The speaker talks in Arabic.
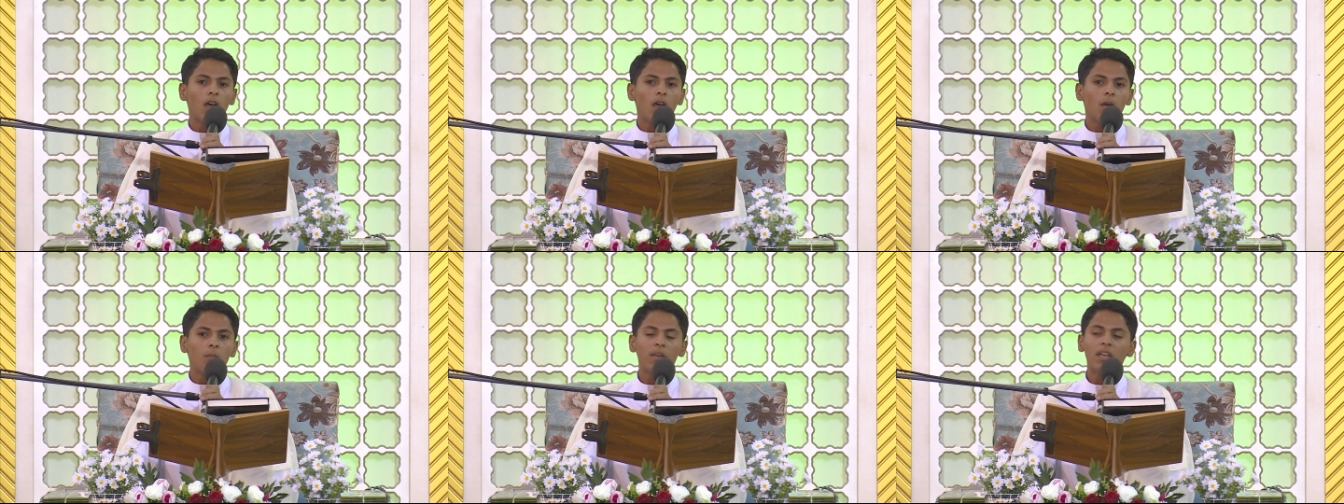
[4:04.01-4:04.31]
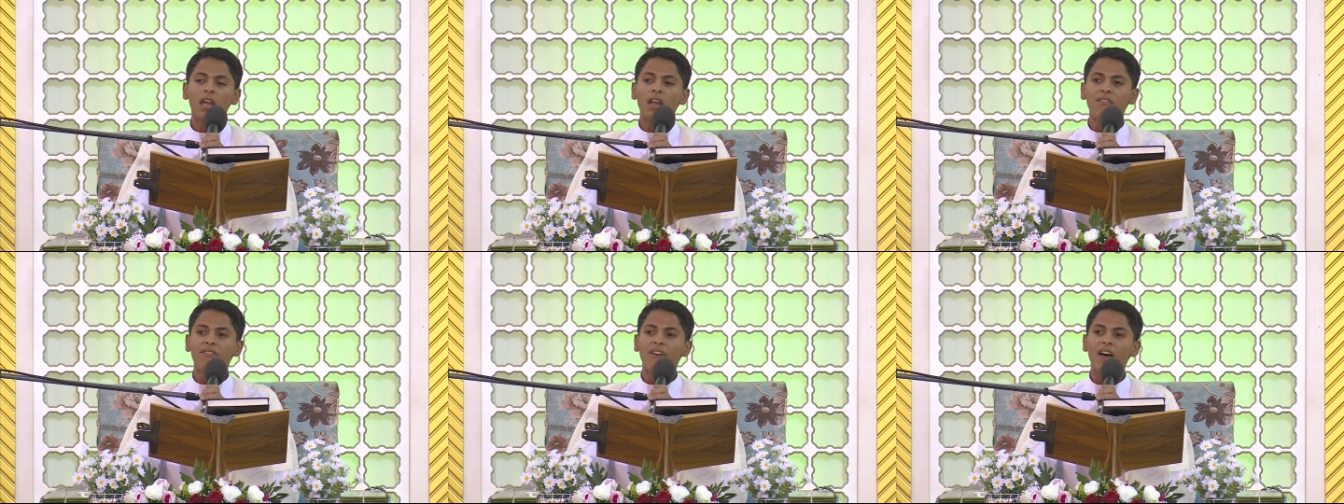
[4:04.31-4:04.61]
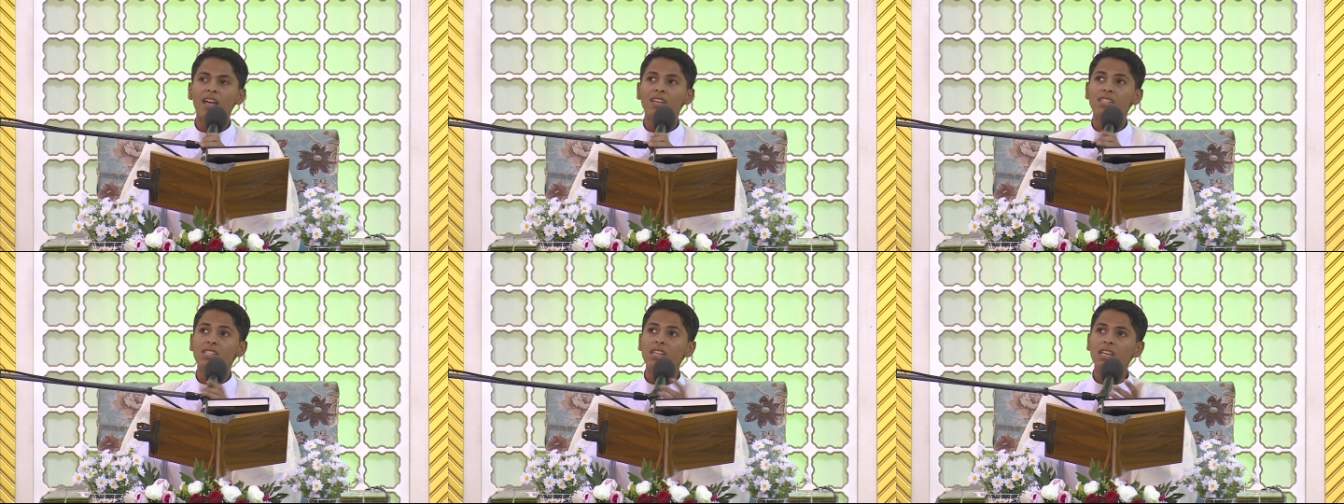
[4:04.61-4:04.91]
من
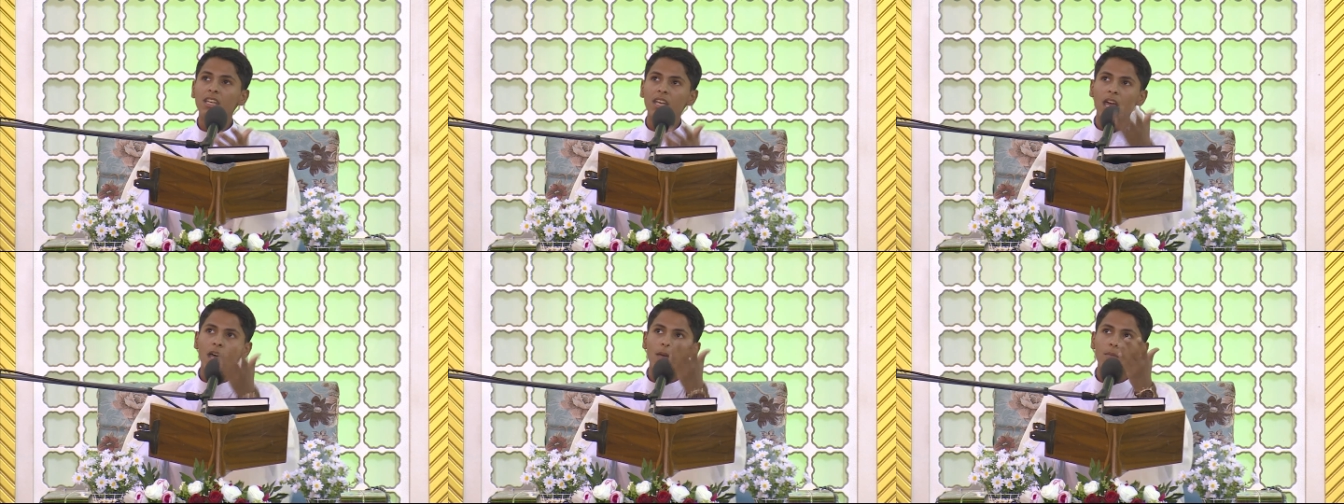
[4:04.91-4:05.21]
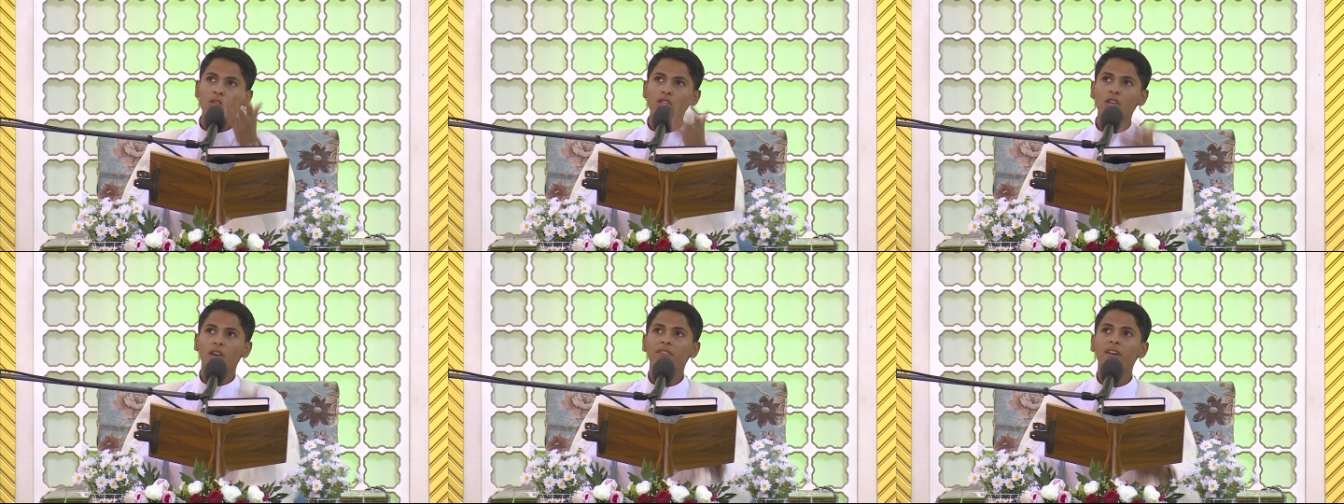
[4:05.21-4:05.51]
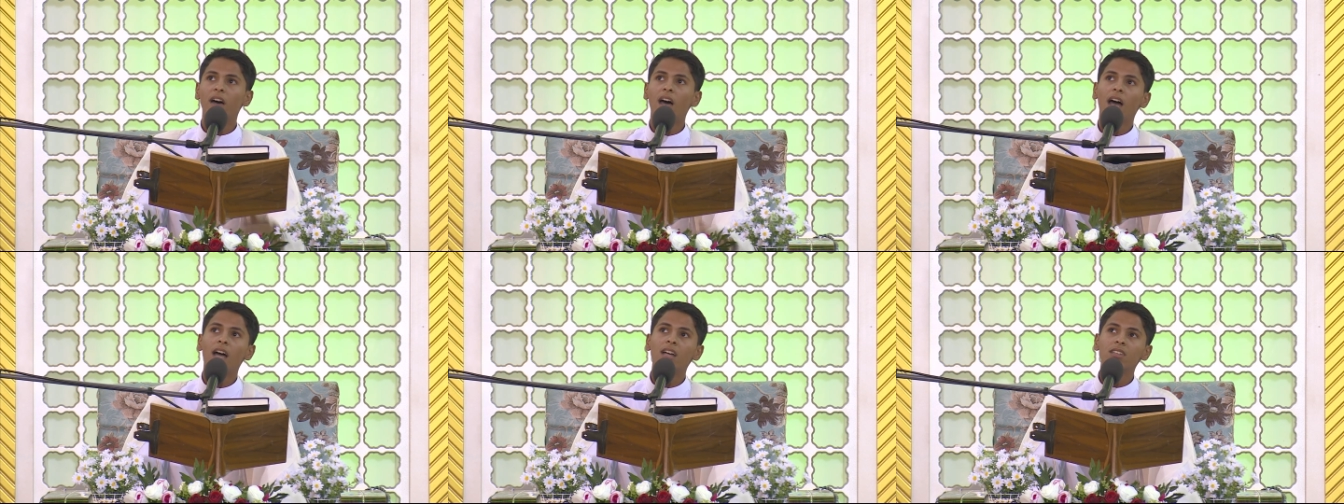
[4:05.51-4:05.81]
الفائزين
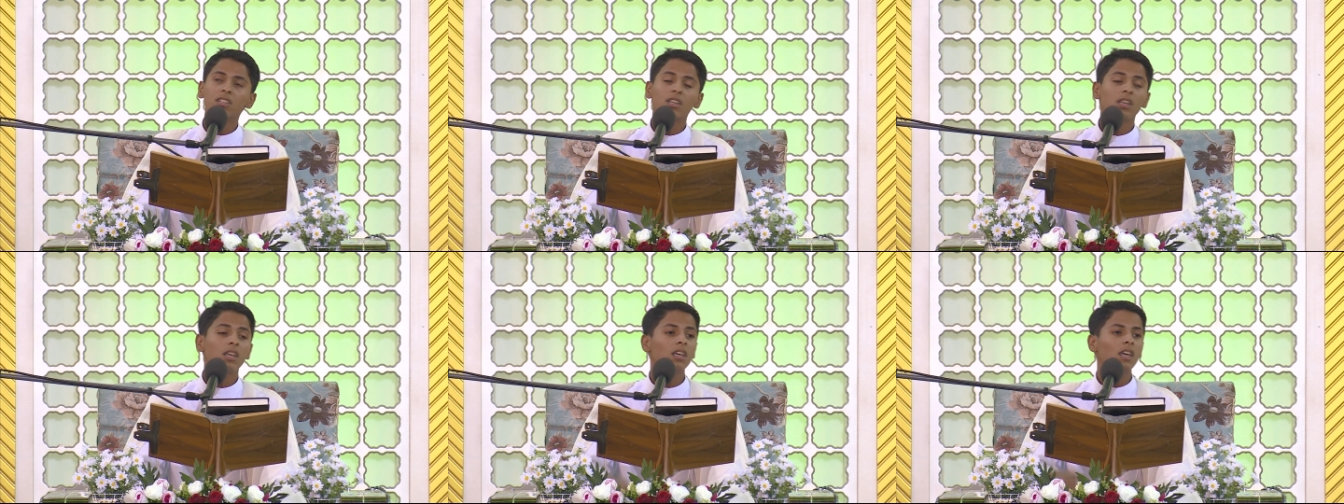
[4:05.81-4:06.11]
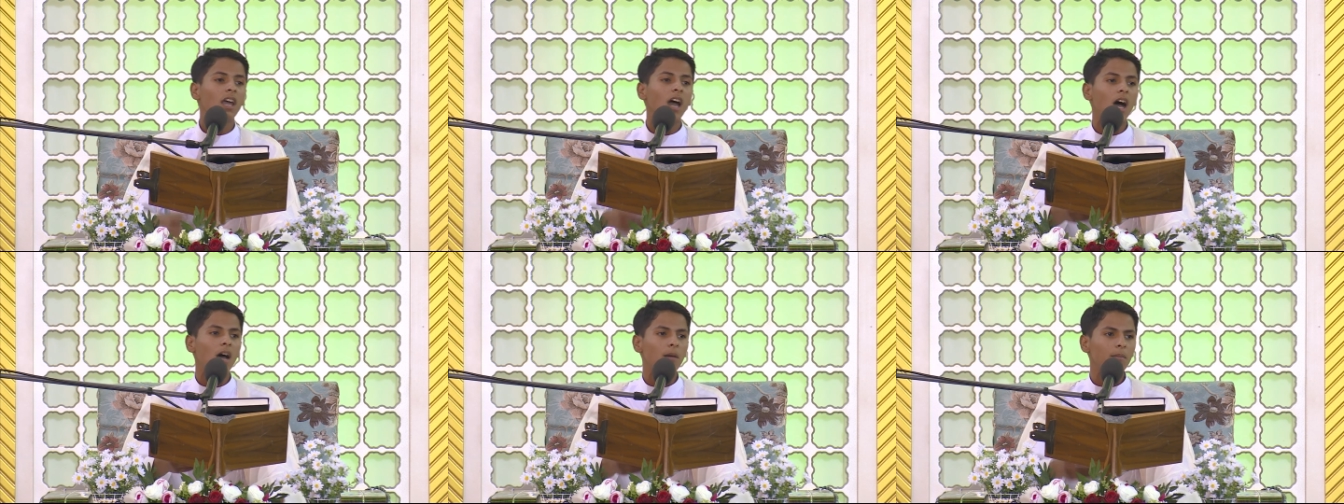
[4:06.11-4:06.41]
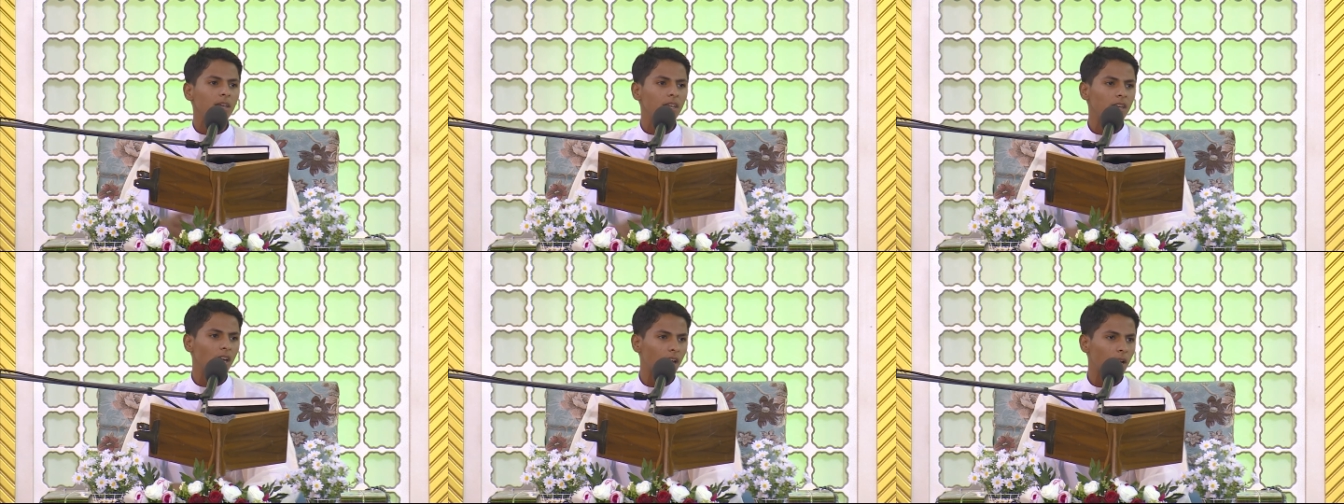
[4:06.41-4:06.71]
بشفاعته
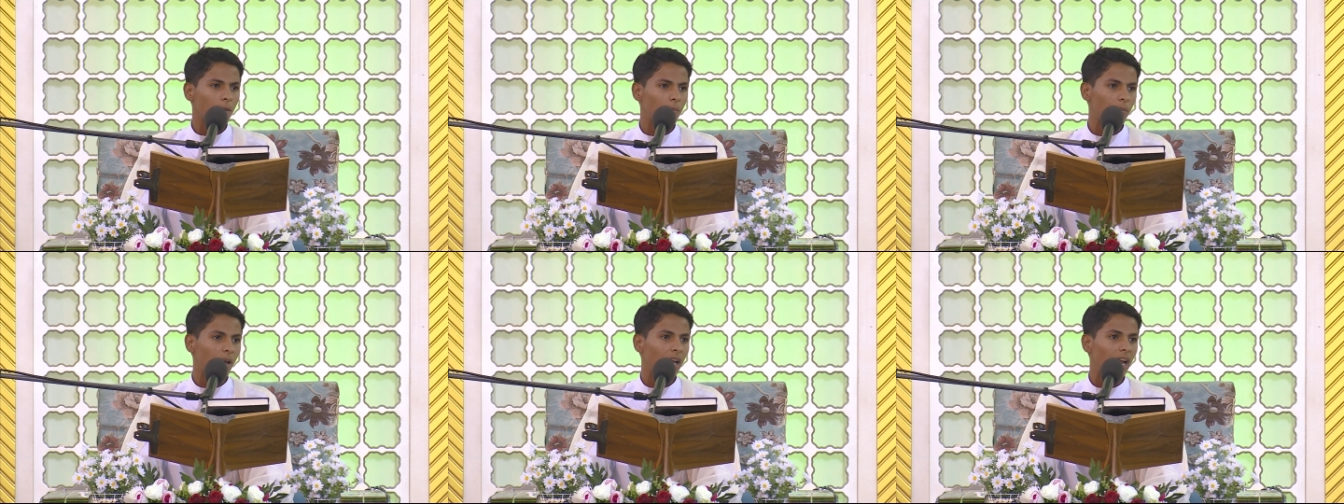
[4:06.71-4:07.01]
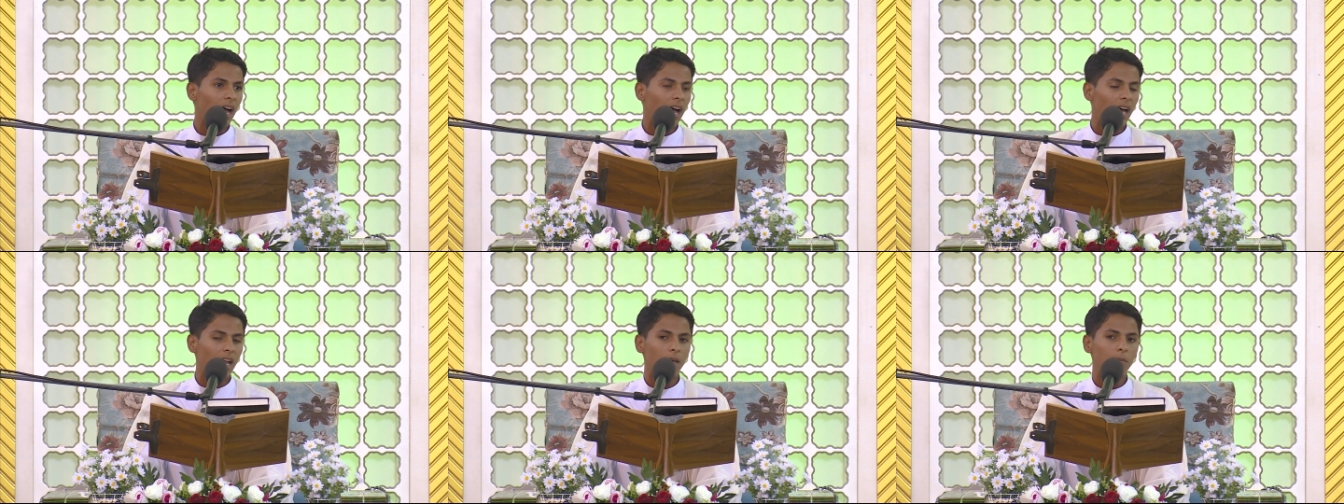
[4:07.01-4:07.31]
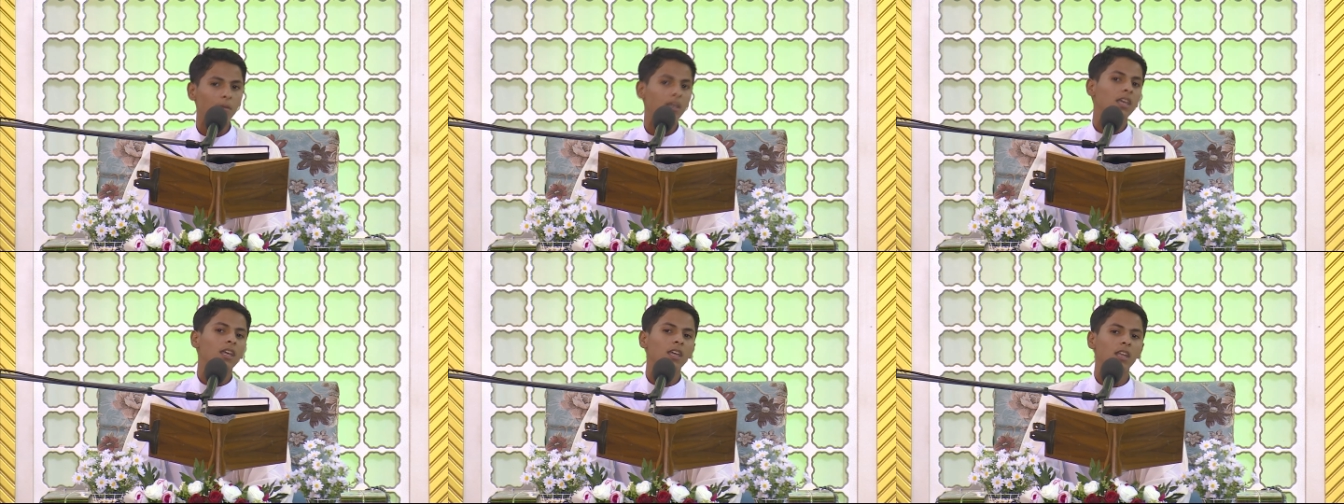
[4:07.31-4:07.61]
آمين رب
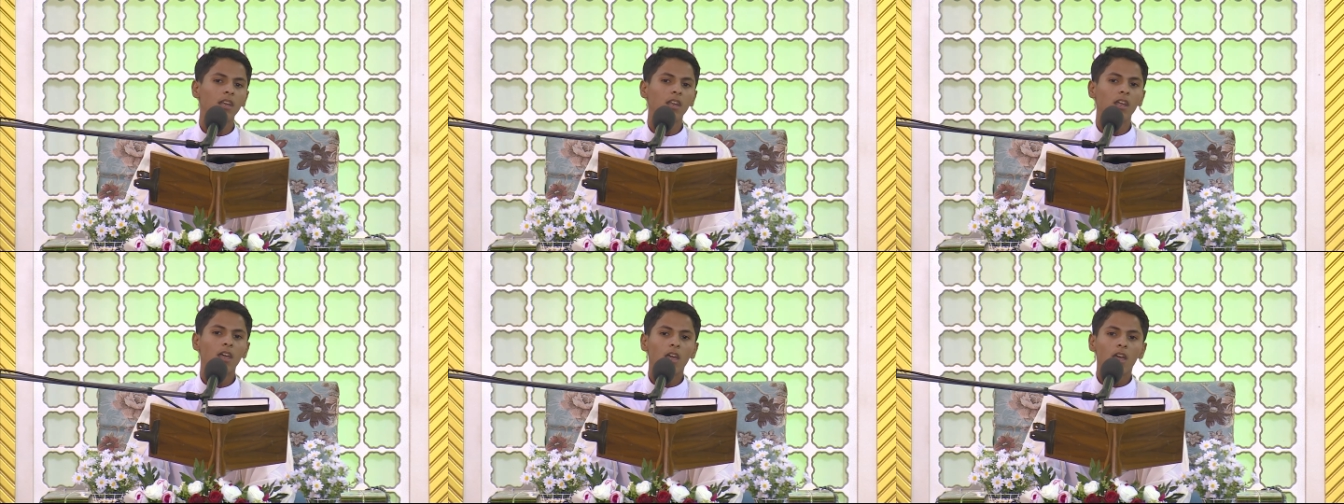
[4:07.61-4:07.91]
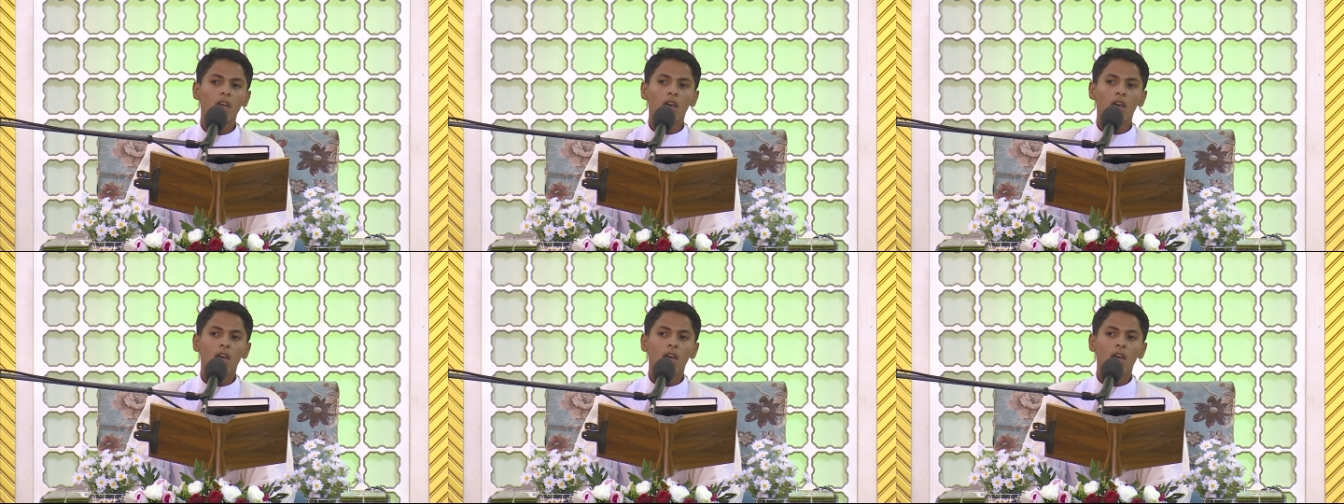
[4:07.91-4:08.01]
العالمين